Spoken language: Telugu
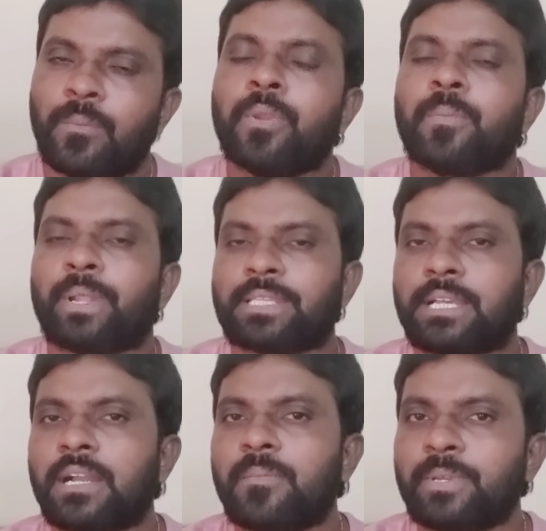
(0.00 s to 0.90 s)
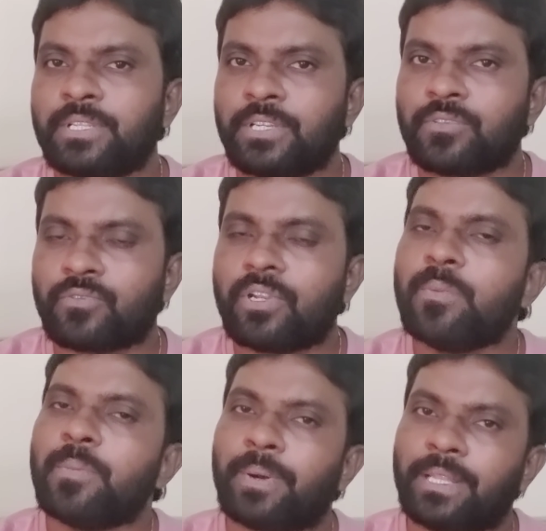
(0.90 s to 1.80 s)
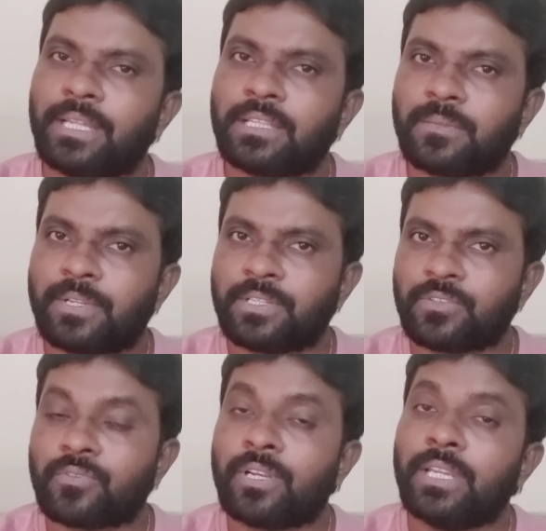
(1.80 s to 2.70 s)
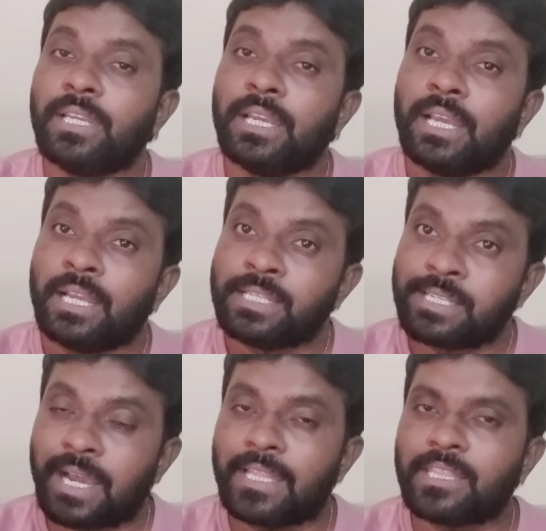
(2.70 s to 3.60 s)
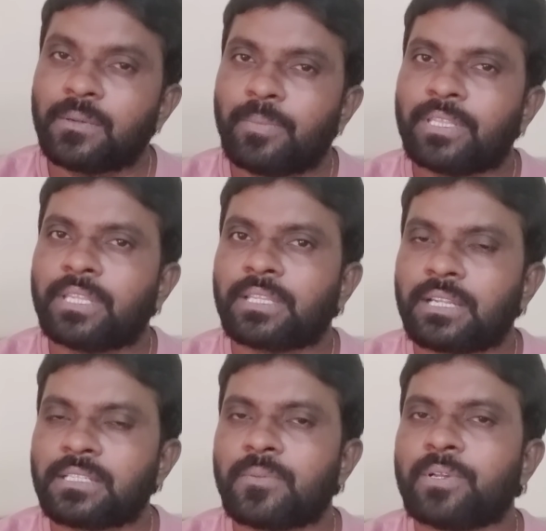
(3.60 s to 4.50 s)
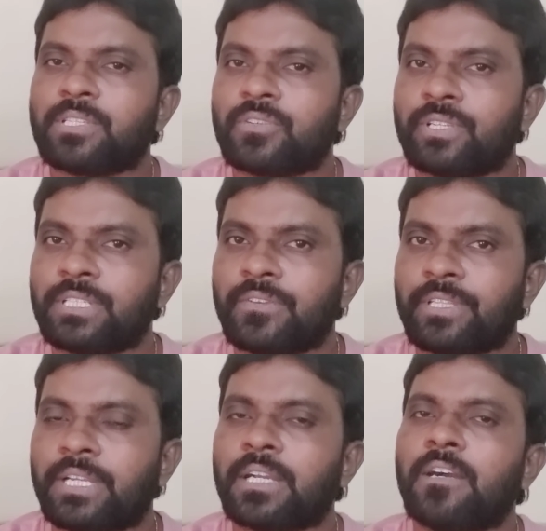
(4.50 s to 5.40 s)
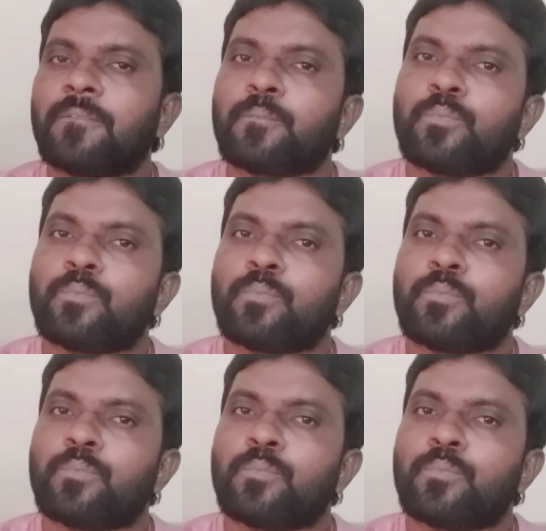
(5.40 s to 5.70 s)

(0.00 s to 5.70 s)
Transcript: మీ ప్రసంగం మీరు చేసుకొని మీ పాదయాత్ర మీరు చేసుకోండి శాంతి భద్రతల సమస్య వచ్చే విధంగా